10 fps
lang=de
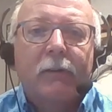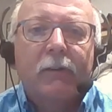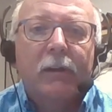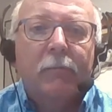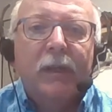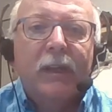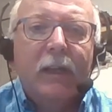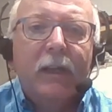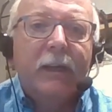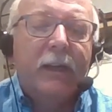den äh,
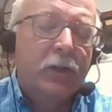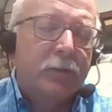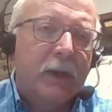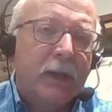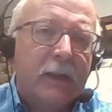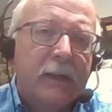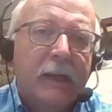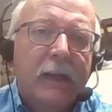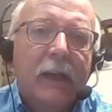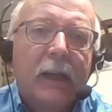Mitgliedern
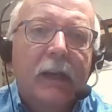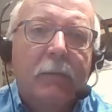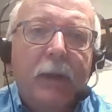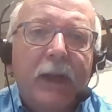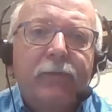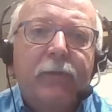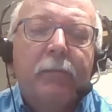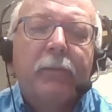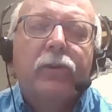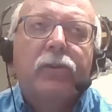entsprechend äh,
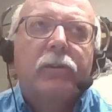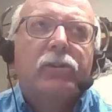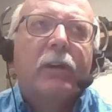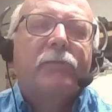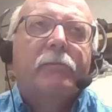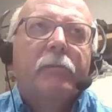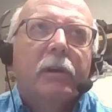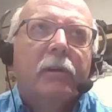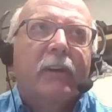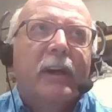Plattformen zu
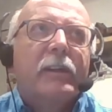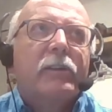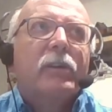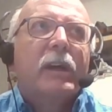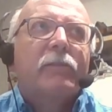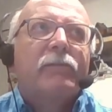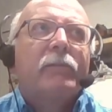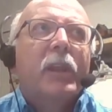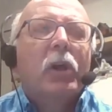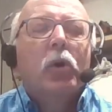schaffen, äh,
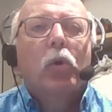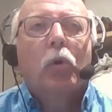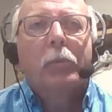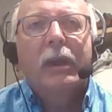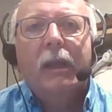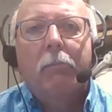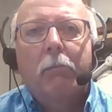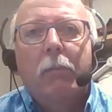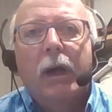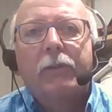weiterzuhelfen, um
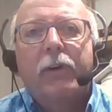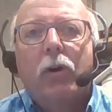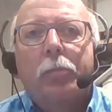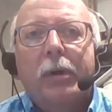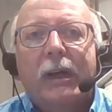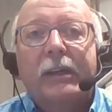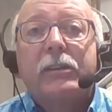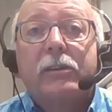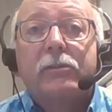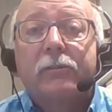eben einfach auch
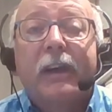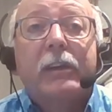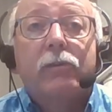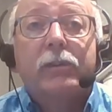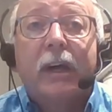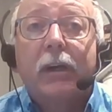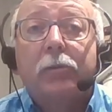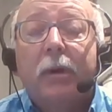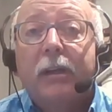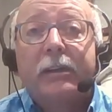bekannter zu werden und
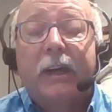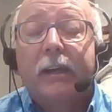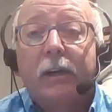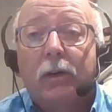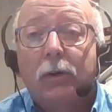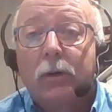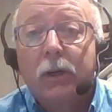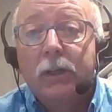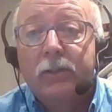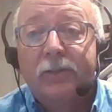darüber dann
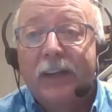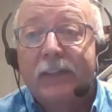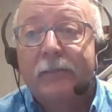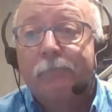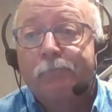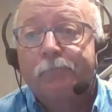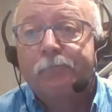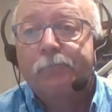auch zu wachsen